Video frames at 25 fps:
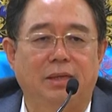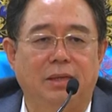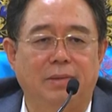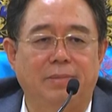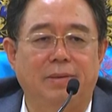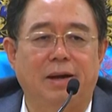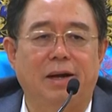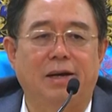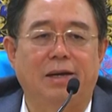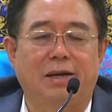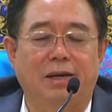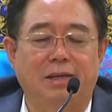
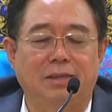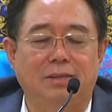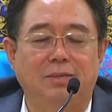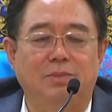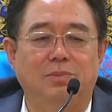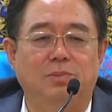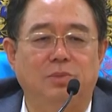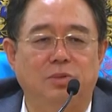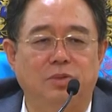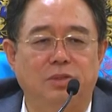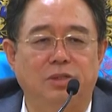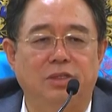一半来
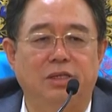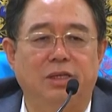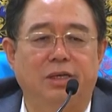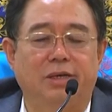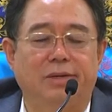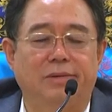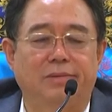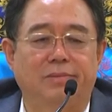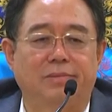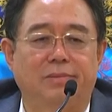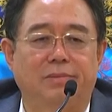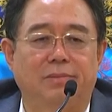自母
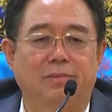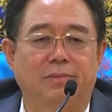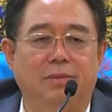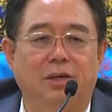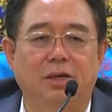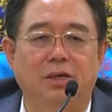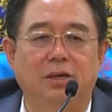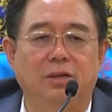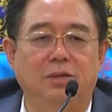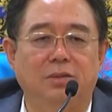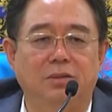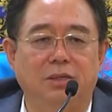系，
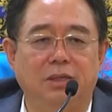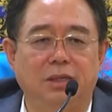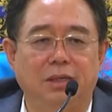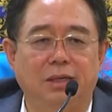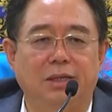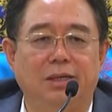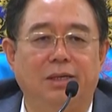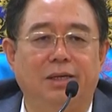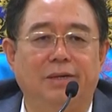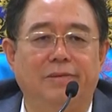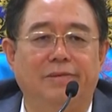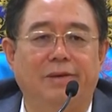没有
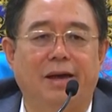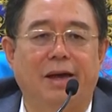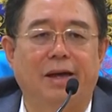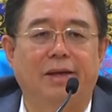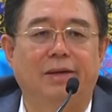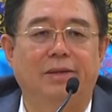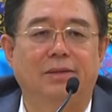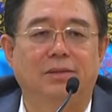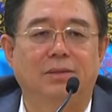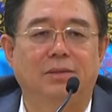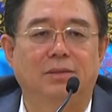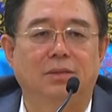一个例
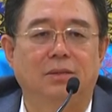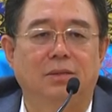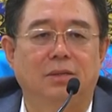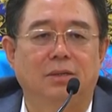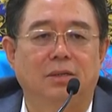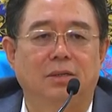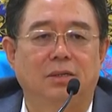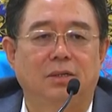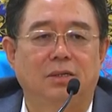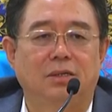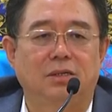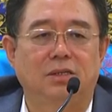外，
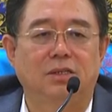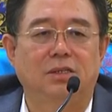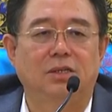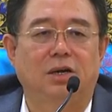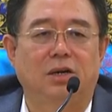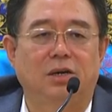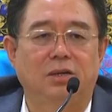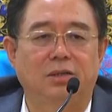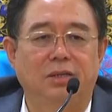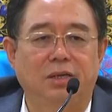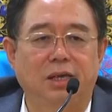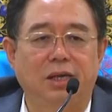这
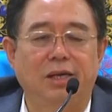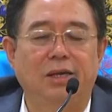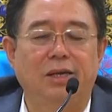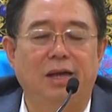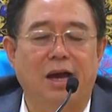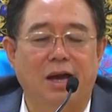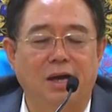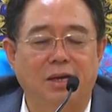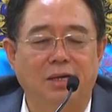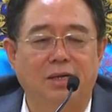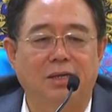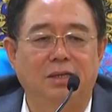叫
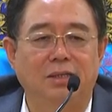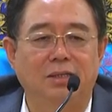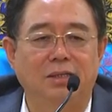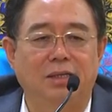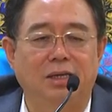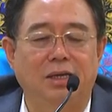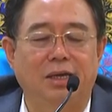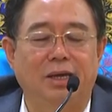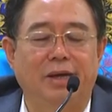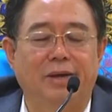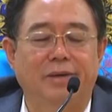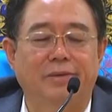阴阳
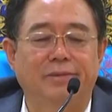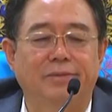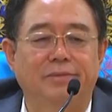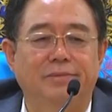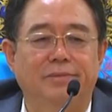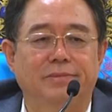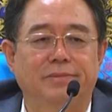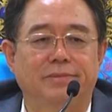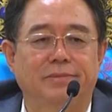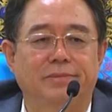合体，